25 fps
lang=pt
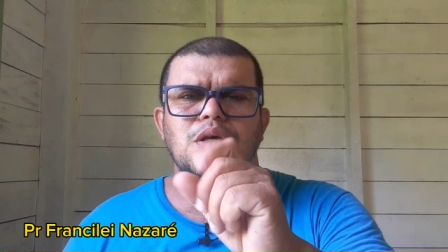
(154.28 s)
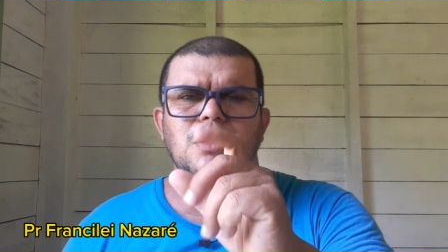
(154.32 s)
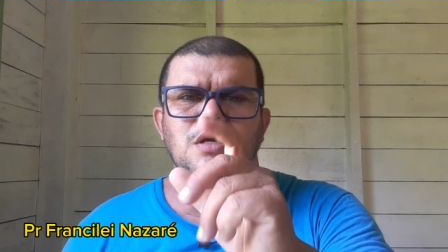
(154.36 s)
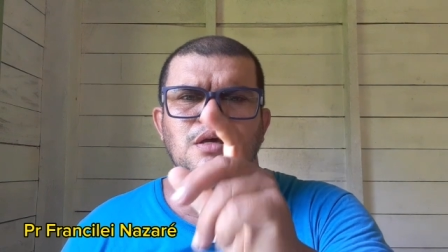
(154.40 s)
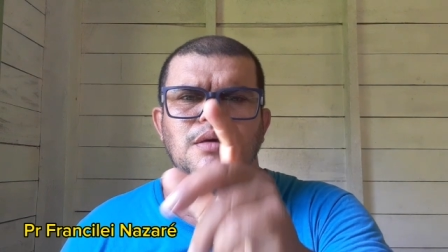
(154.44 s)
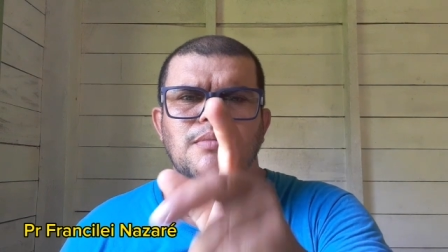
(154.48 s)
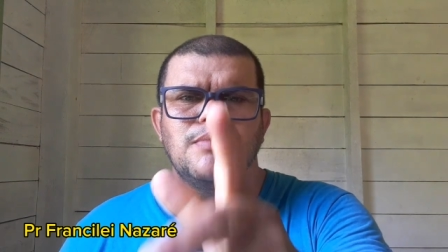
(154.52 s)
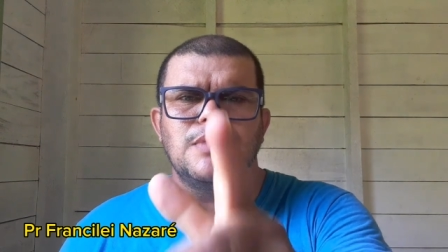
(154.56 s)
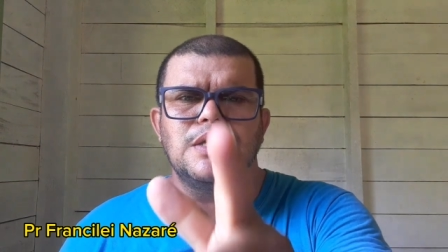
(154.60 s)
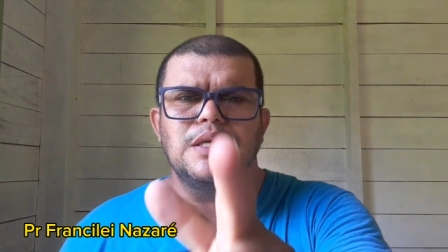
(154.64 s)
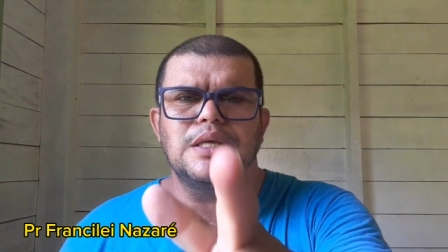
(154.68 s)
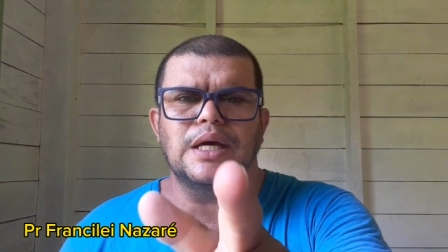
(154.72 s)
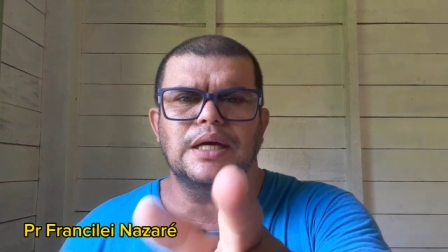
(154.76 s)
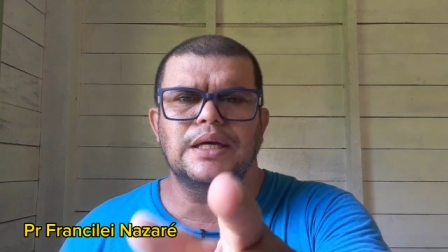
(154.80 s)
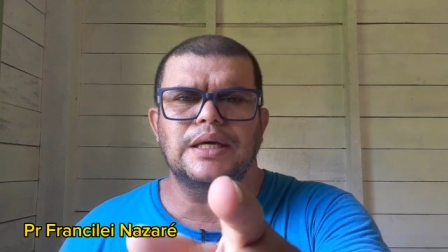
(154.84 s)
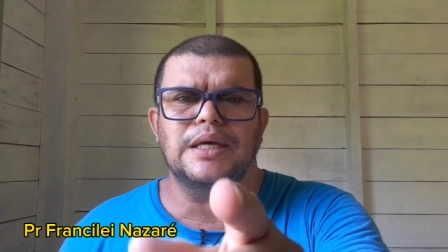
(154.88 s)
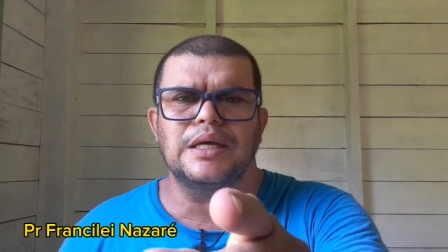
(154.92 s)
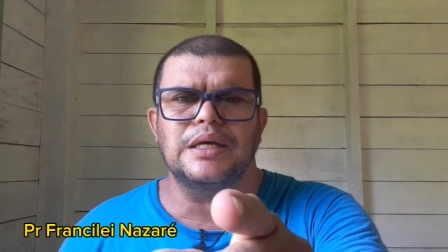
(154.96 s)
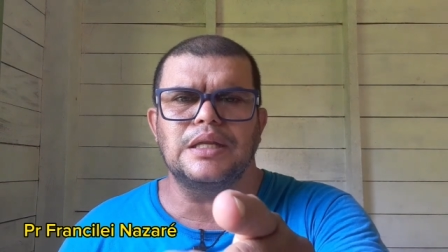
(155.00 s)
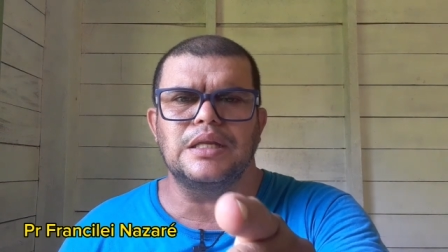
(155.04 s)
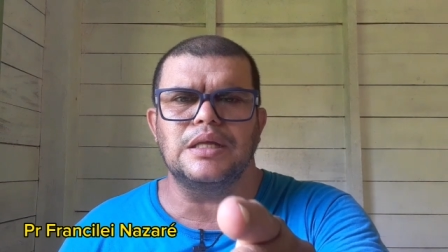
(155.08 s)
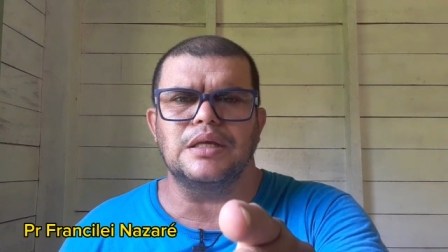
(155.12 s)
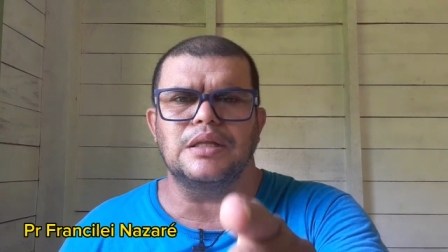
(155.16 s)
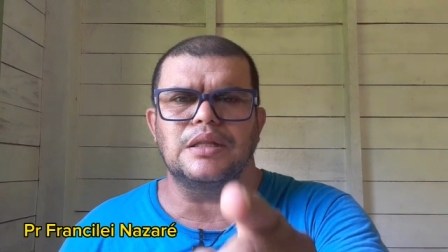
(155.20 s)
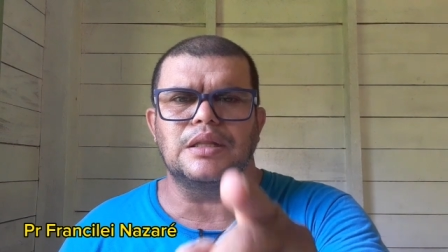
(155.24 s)
e minha
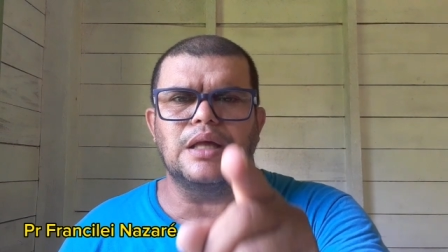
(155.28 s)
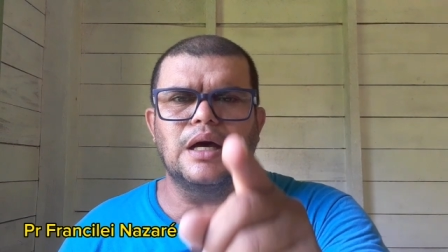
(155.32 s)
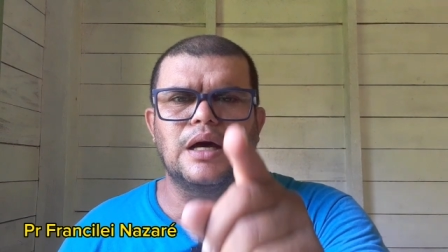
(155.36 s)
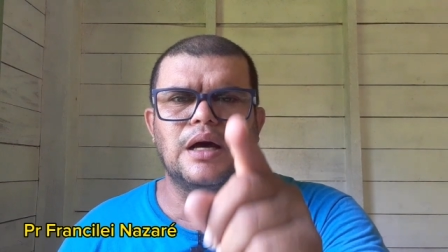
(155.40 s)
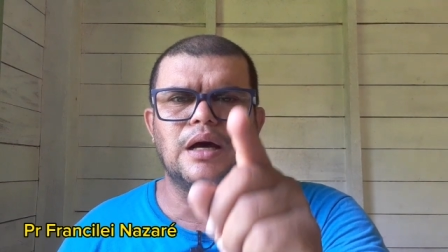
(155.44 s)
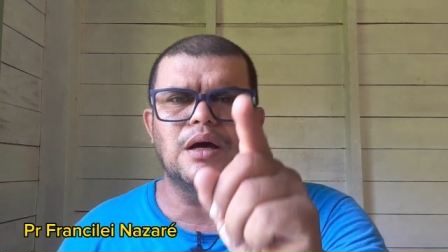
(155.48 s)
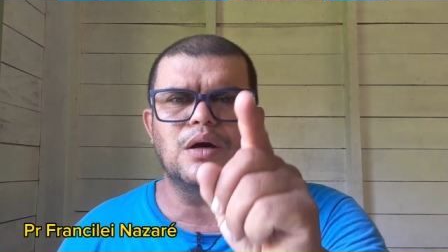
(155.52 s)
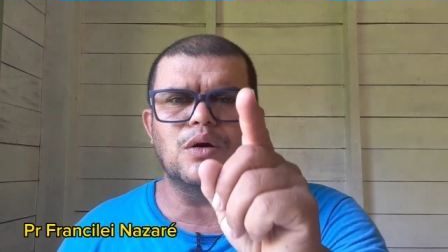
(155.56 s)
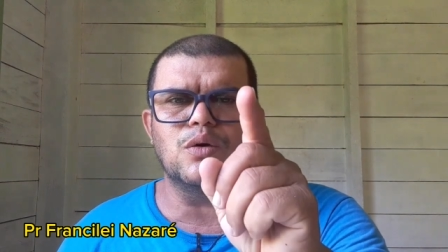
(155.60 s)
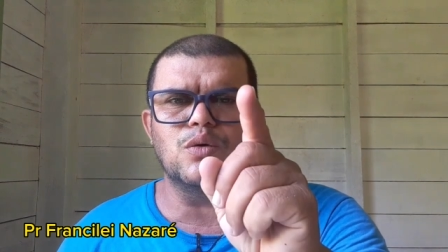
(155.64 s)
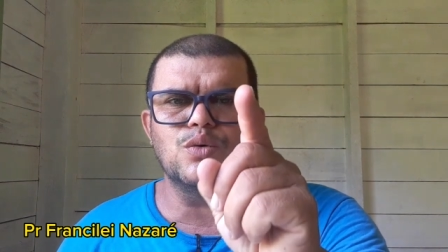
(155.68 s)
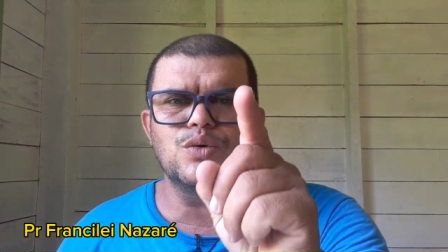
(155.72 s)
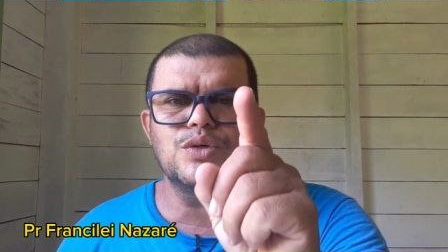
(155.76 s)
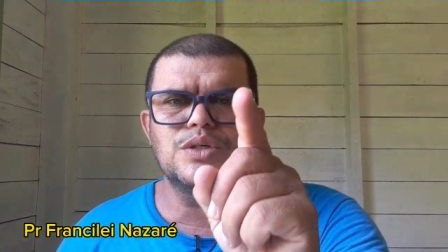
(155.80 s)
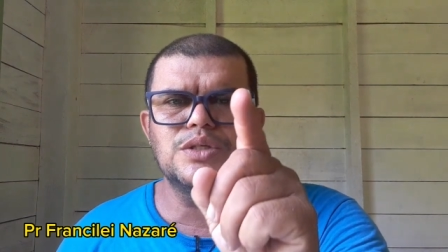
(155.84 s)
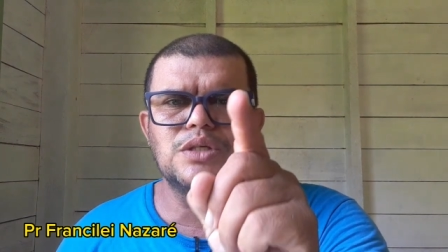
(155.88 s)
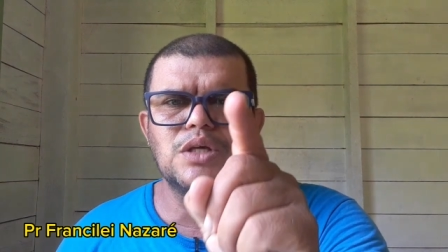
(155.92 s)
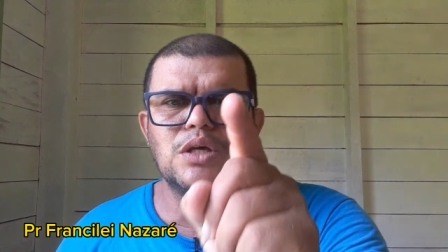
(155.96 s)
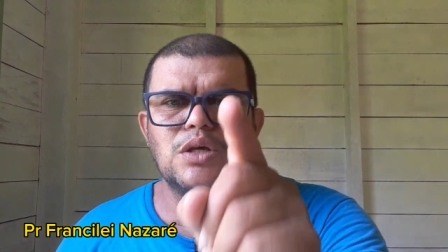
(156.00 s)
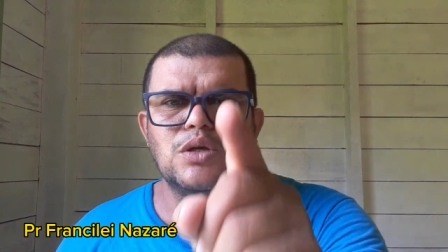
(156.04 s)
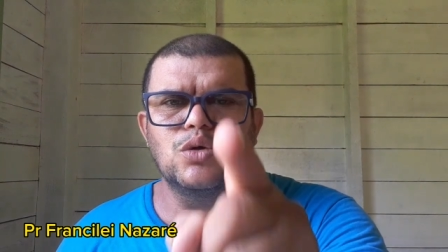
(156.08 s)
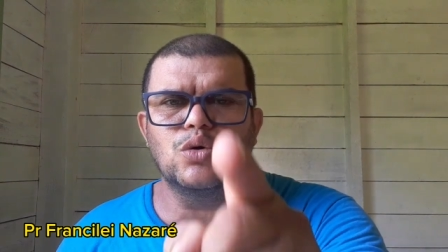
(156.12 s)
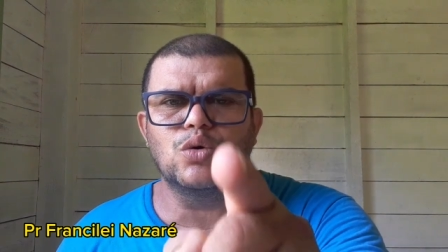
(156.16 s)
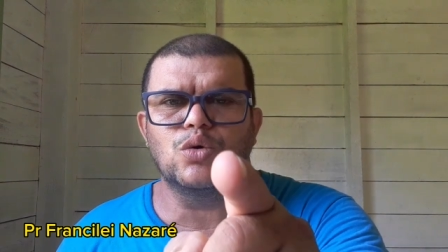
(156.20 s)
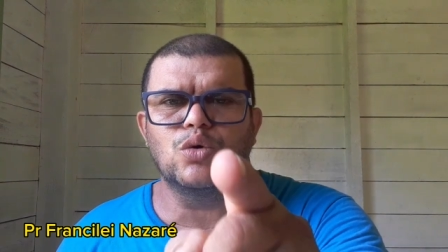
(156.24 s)
querida, o
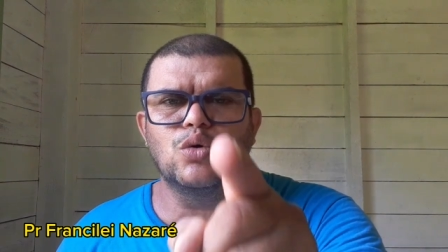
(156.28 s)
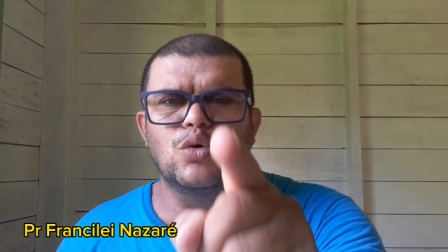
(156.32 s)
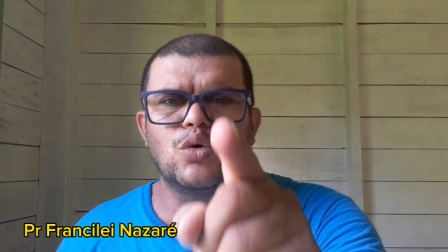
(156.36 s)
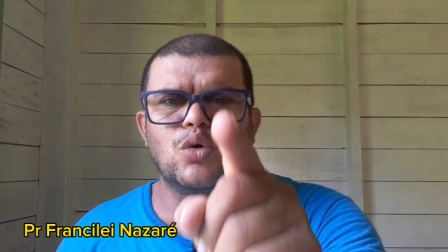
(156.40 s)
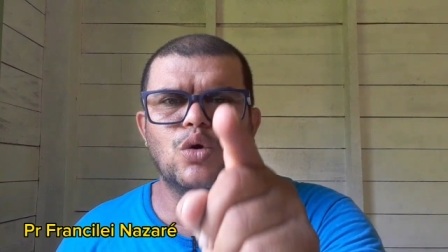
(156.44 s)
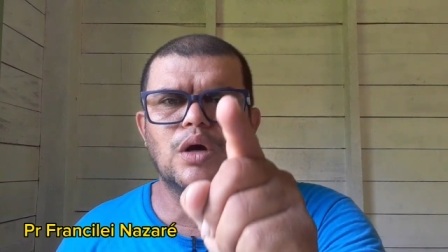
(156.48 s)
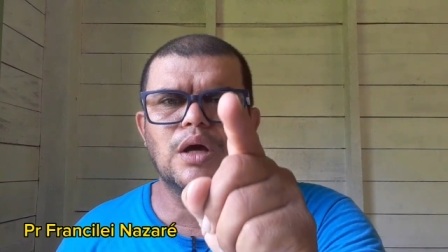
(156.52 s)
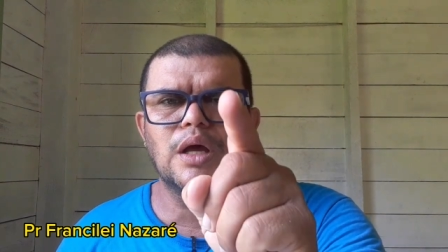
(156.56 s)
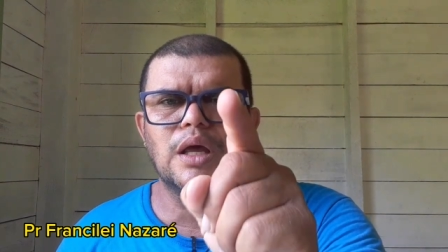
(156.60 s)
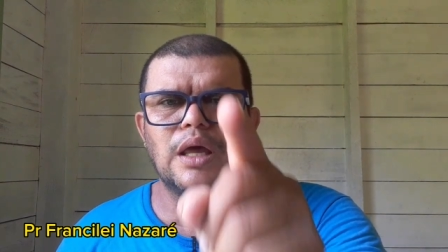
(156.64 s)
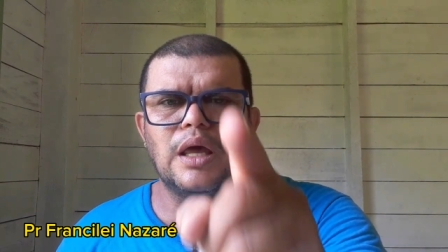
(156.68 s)
Senhor